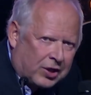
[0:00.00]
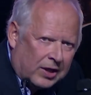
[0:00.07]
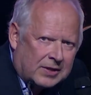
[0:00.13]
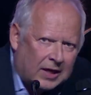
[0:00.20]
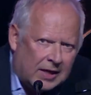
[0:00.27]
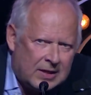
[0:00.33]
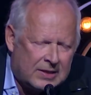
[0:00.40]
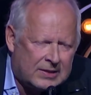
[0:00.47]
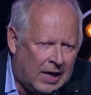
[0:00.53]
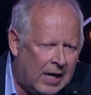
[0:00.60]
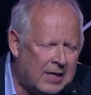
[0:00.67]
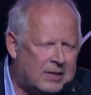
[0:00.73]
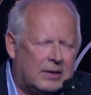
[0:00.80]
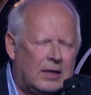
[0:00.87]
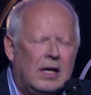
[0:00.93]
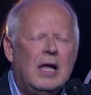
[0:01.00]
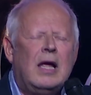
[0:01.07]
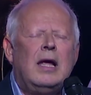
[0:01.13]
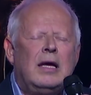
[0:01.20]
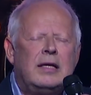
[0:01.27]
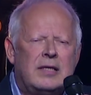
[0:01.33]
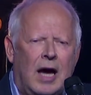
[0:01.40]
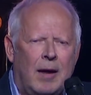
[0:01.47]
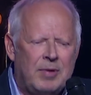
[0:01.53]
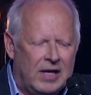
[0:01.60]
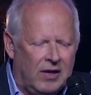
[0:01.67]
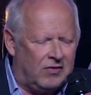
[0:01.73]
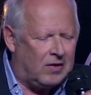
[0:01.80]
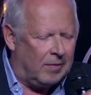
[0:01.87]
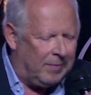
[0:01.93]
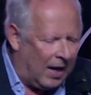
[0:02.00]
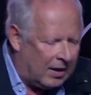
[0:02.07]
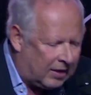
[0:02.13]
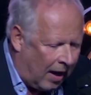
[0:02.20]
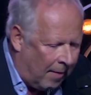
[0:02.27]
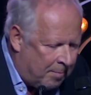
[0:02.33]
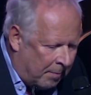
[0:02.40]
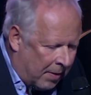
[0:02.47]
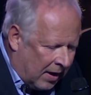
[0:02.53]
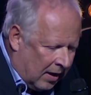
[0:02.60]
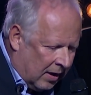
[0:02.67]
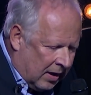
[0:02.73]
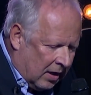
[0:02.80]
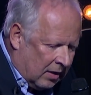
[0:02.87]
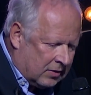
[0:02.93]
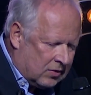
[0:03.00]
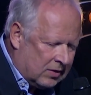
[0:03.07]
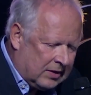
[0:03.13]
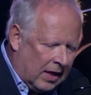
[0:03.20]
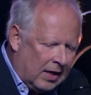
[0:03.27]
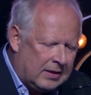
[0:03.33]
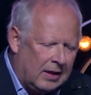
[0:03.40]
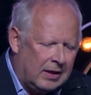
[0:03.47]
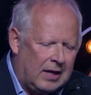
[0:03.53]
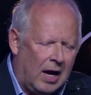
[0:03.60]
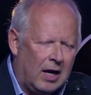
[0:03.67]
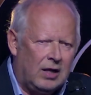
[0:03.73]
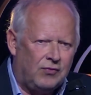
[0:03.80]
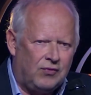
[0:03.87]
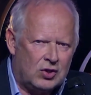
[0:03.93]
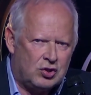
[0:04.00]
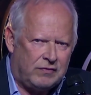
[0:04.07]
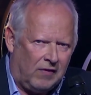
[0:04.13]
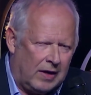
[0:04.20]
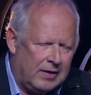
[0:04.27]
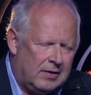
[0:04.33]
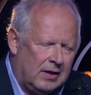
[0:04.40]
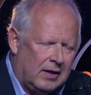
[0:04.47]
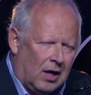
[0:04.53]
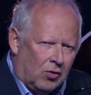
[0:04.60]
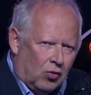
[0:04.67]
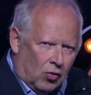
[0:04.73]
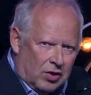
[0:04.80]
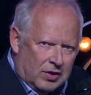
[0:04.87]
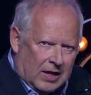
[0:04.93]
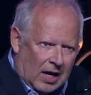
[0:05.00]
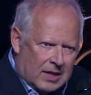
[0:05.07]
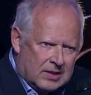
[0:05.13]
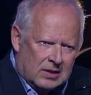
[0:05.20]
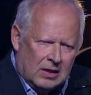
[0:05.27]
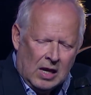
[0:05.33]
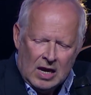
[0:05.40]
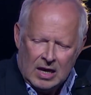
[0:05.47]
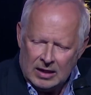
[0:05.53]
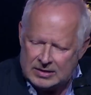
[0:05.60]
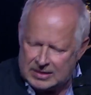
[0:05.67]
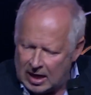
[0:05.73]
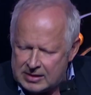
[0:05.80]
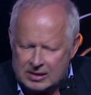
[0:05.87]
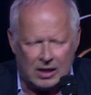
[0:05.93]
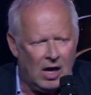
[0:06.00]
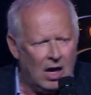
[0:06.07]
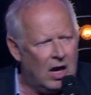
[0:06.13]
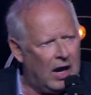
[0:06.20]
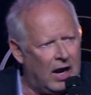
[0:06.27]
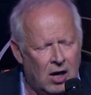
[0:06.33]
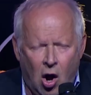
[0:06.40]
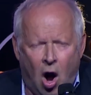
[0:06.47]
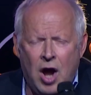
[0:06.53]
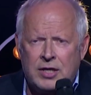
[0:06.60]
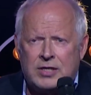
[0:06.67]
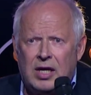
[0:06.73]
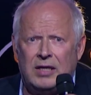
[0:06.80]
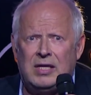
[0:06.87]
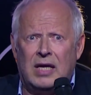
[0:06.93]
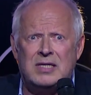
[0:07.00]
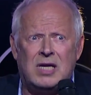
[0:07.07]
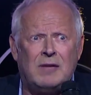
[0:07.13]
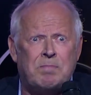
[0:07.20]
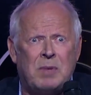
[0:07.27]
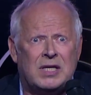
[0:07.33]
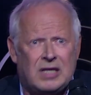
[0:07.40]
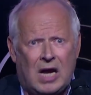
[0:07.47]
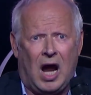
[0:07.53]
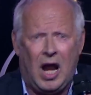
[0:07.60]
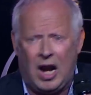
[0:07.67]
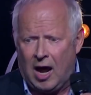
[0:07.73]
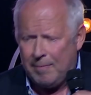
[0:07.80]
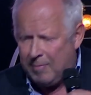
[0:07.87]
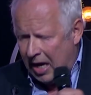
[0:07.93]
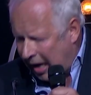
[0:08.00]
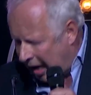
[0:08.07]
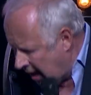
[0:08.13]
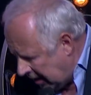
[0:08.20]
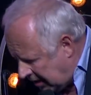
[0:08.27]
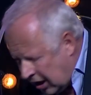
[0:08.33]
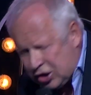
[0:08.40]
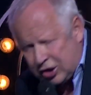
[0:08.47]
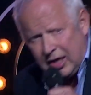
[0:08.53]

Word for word: Schritte in die Seite. Ich habe das gemacht, Rampen parallel zur Seite gegangen, ich verschwand in der Nullgasse. Ich sagte, ey Leute, hier sieht mich keiner mehr, hier